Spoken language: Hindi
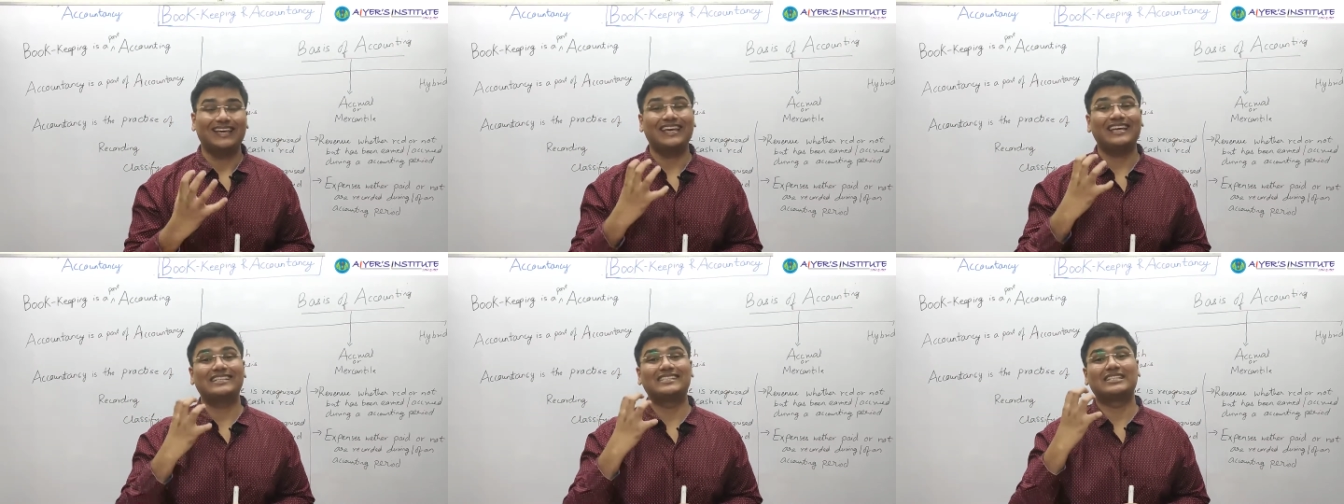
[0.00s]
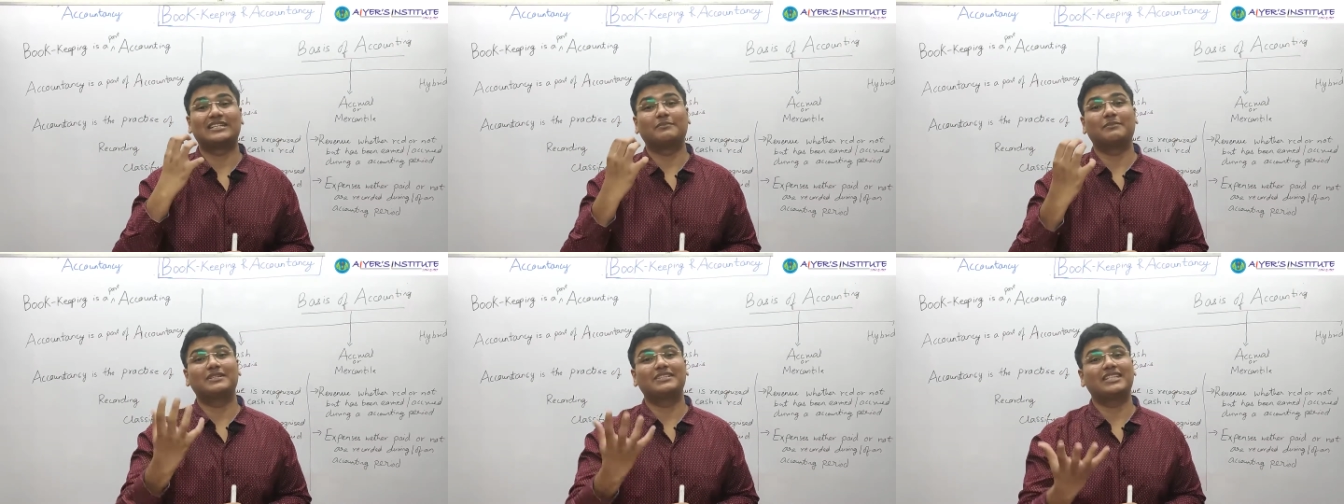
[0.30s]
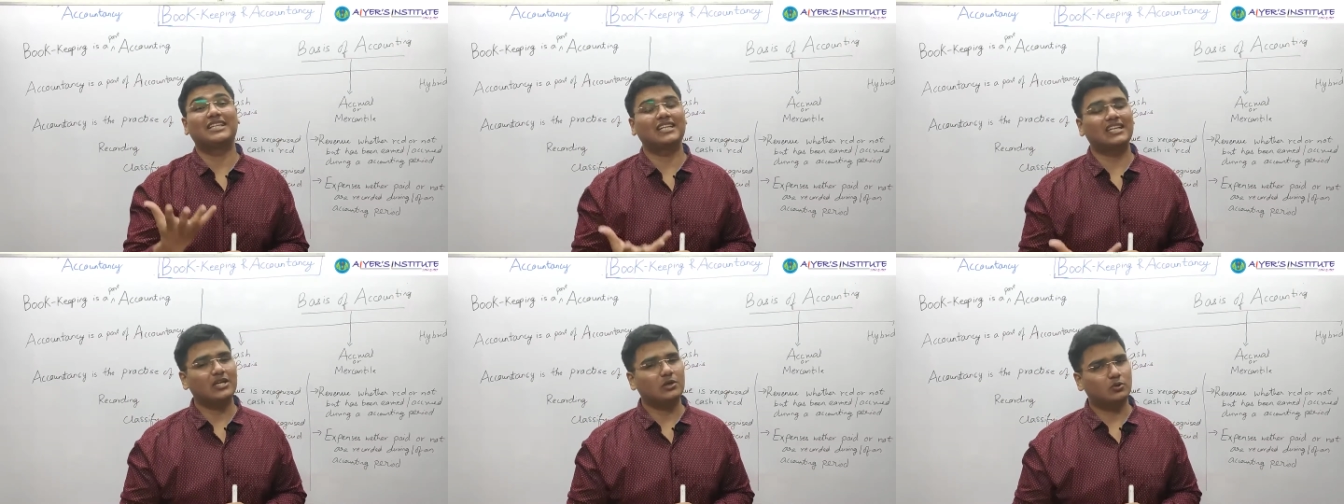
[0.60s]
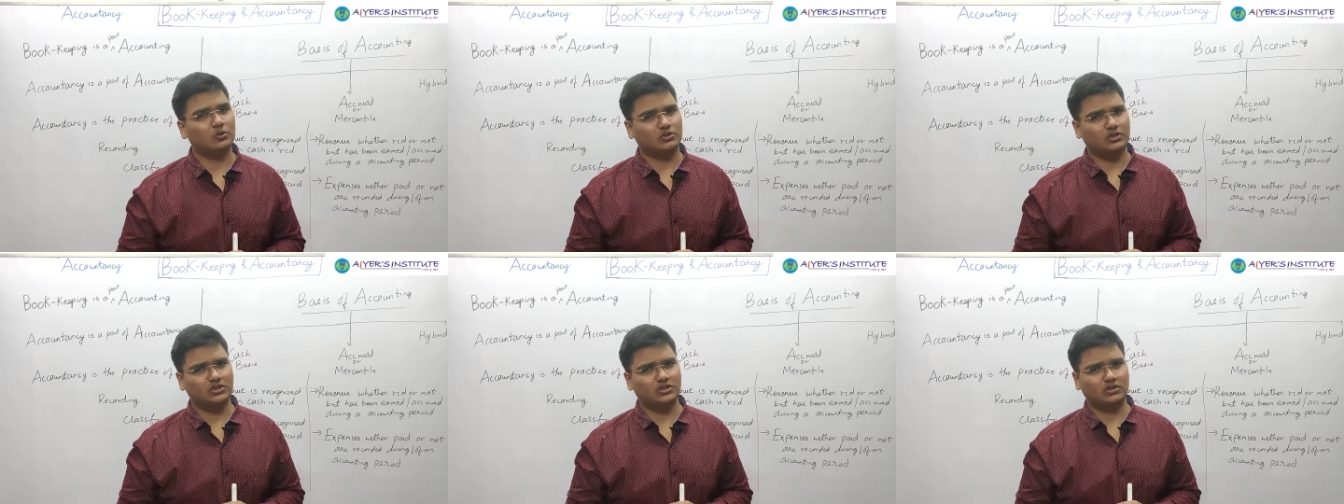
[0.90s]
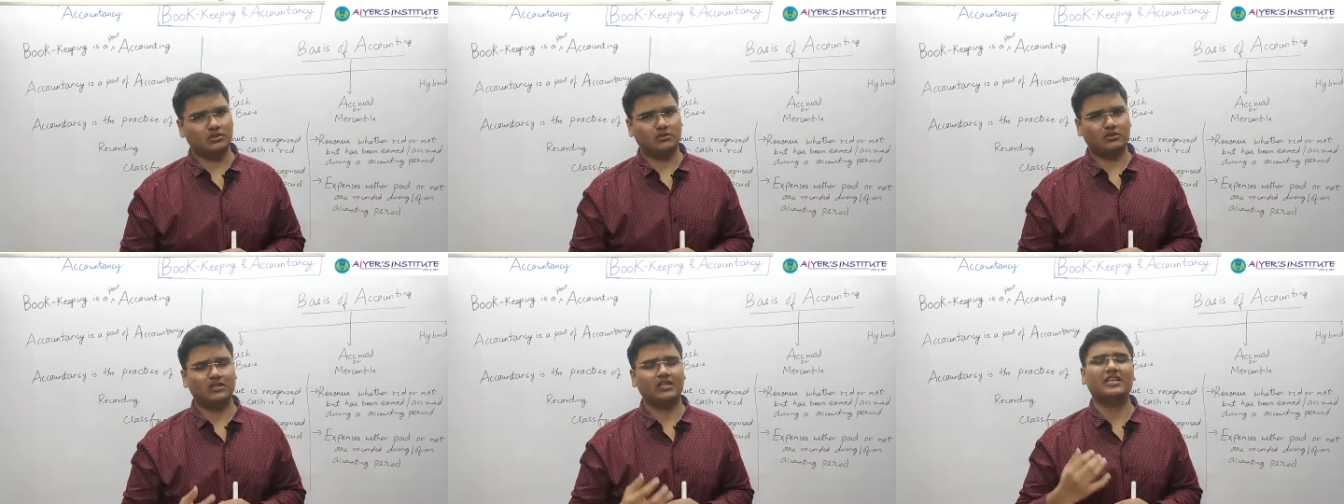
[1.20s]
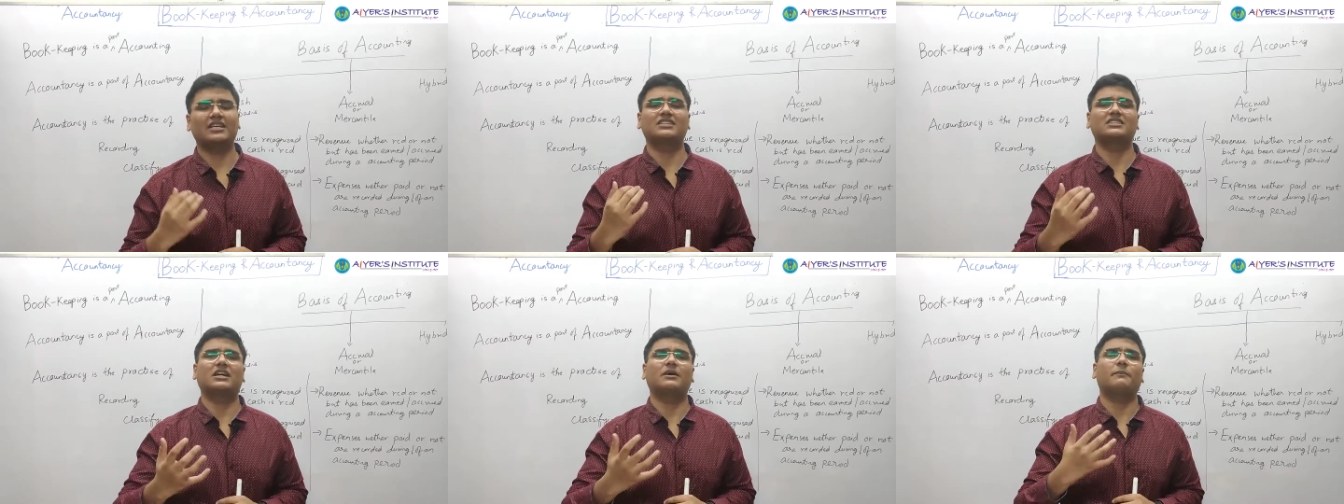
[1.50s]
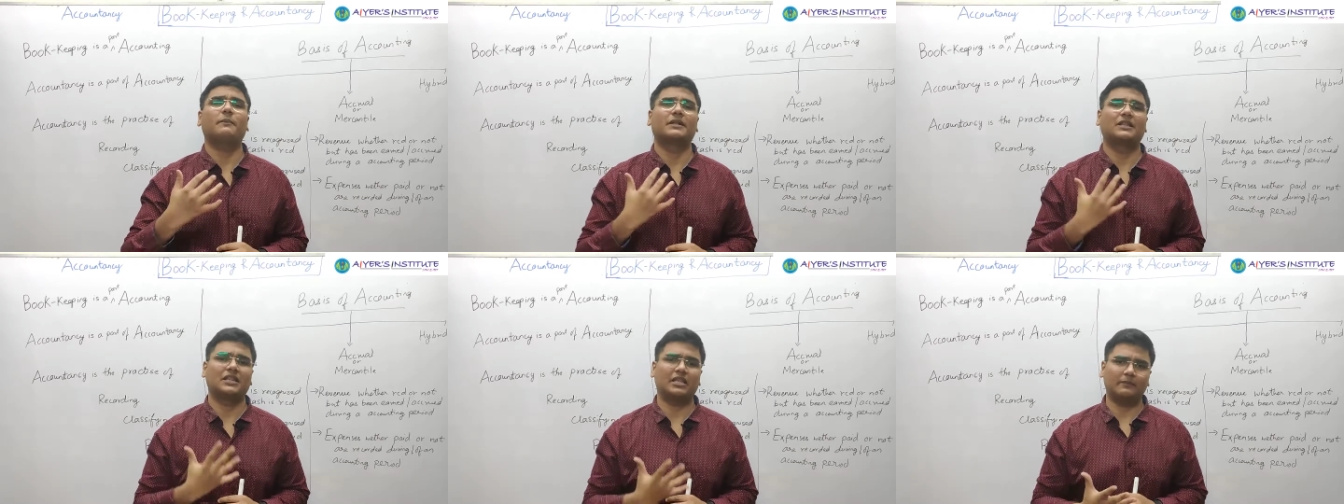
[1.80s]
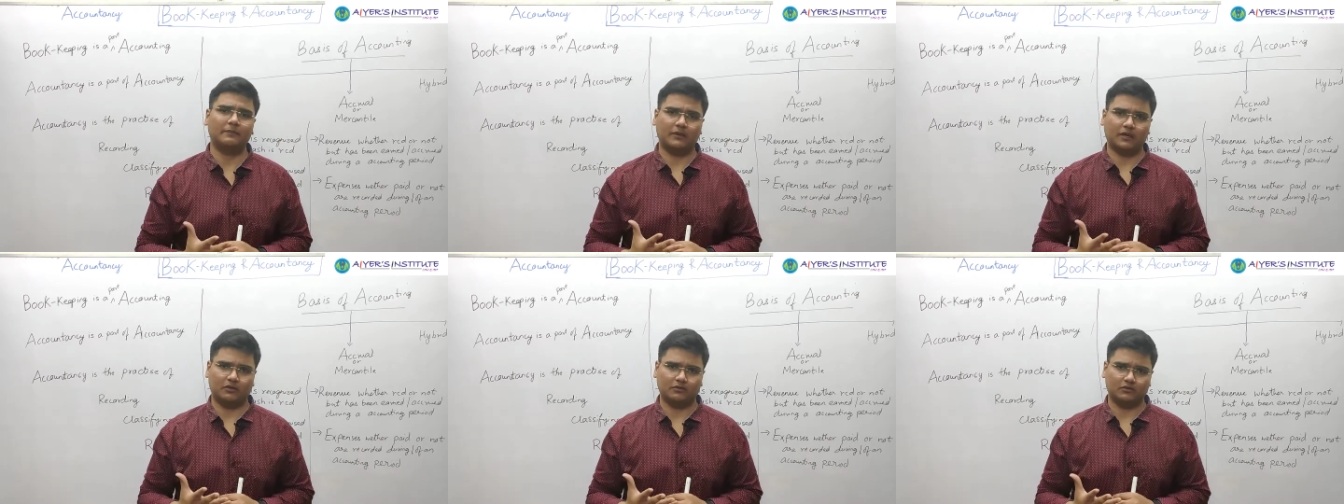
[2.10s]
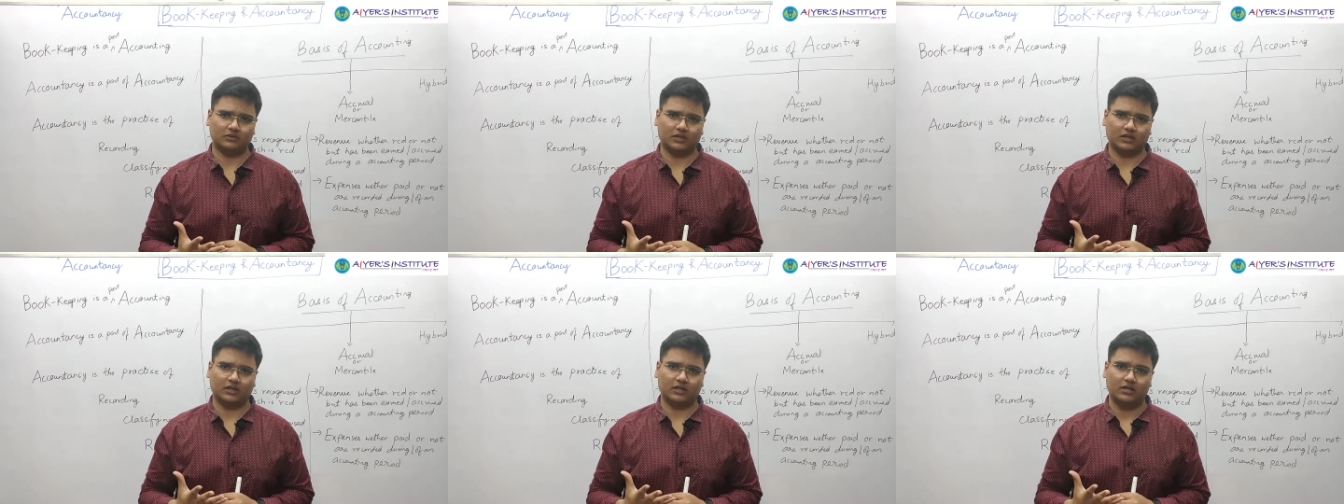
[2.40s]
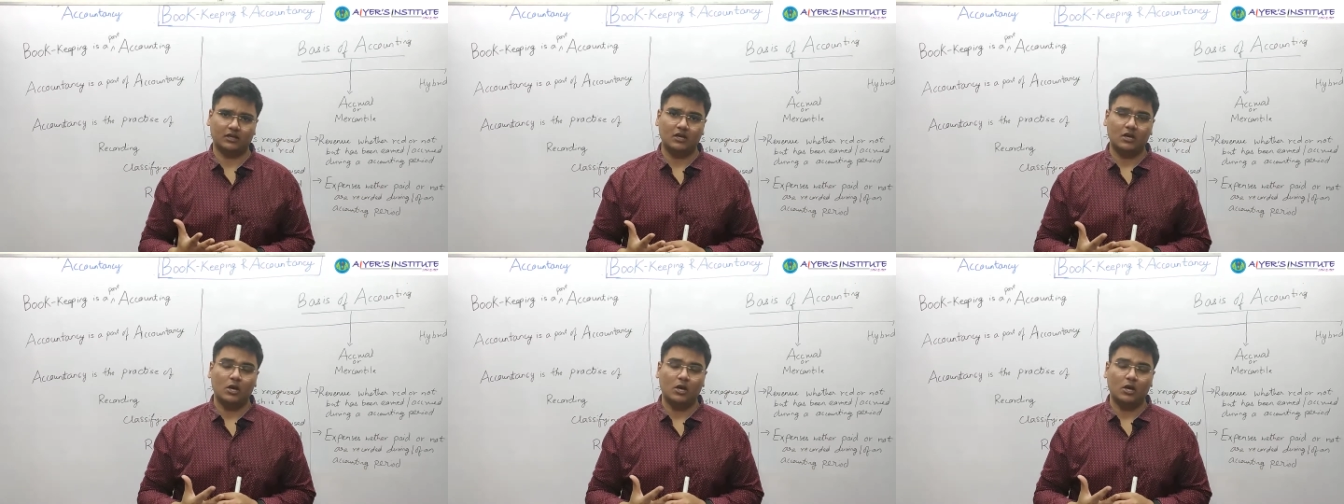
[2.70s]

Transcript: एक समझने की कोशिश करोगे कि इसका मतलब क्या होता है